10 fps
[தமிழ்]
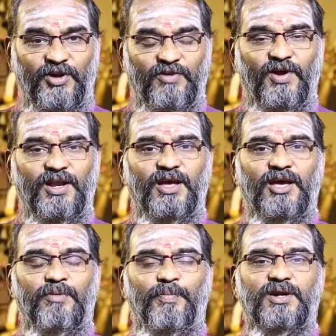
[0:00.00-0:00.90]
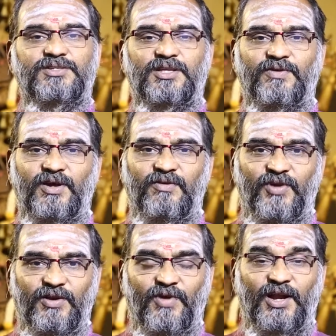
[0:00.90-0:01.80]
விண்வெளியை ஏற்பாடு செய்தவர்
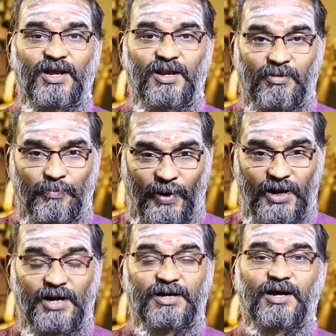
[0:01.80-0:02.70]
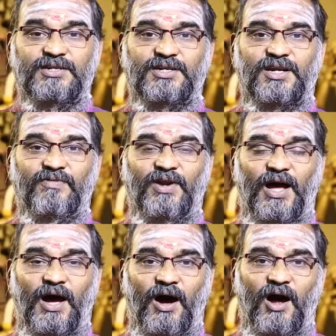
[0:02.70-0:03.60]
விண்வெளியில் பைலட்டாக சென்றவர்
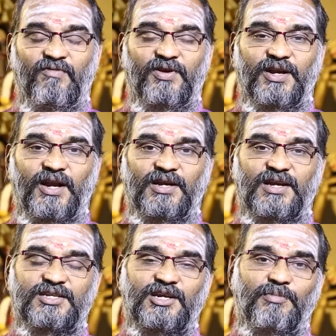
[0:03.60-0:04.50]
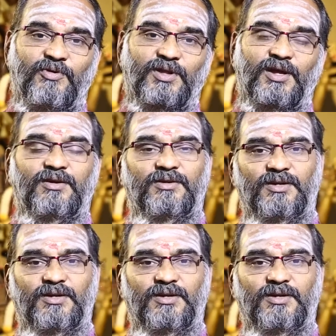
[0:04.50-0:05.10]
ஆல்வின் எட்ரிசன் என்பவர் தான்